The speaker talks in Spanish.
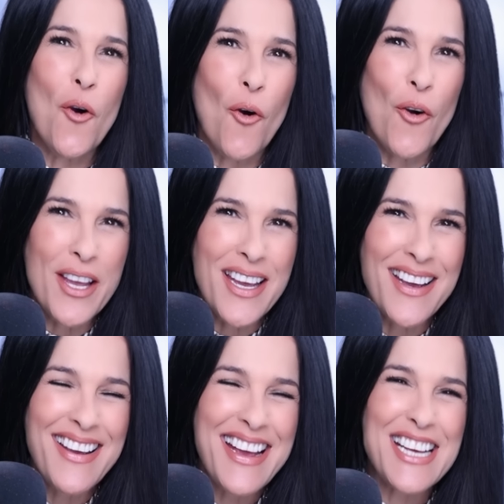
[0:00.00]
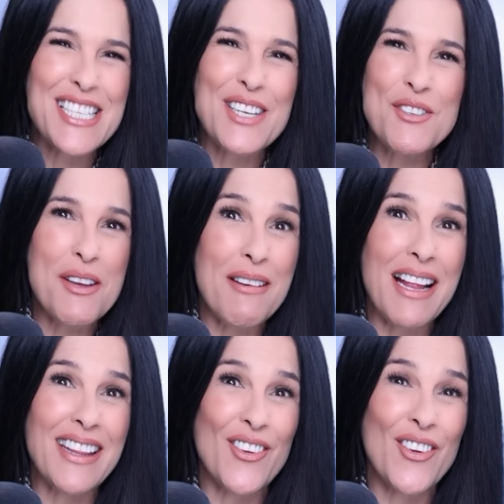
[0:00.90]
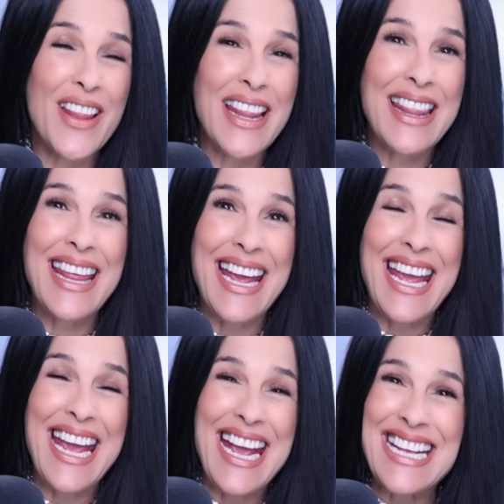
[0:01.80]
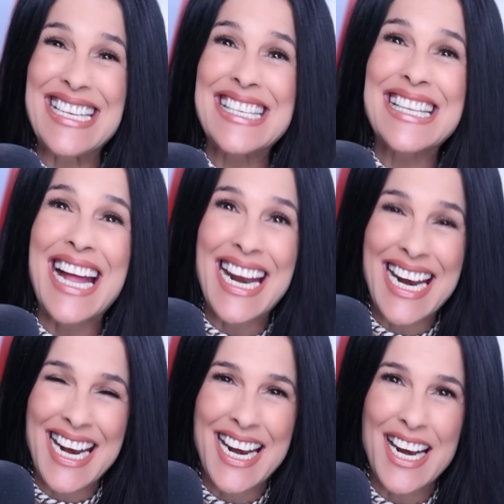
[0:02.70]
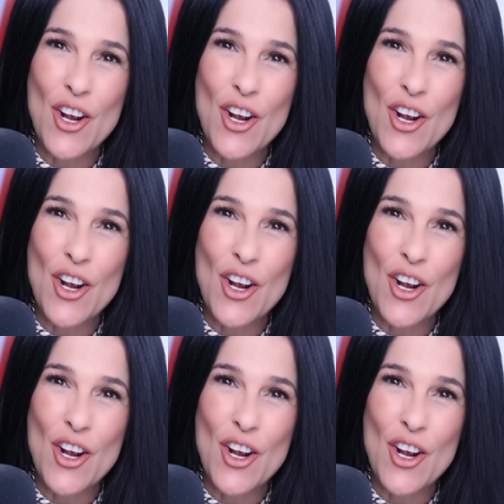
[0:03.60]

Hoy estamos hablando de que estar